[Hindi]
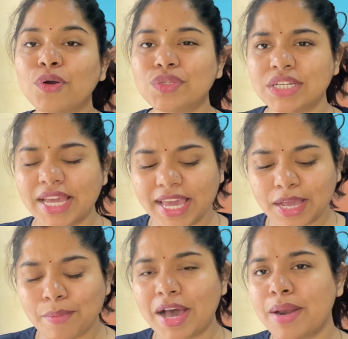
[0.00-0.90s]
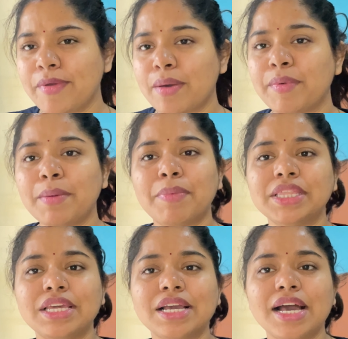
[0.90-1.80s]
उसने एक बार भी अपने
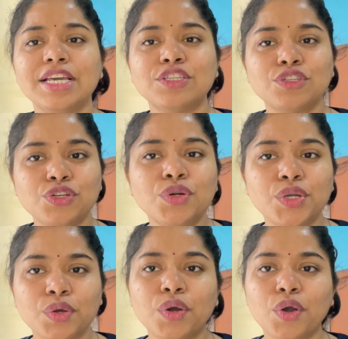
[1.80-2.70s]
पति का इस झूठ को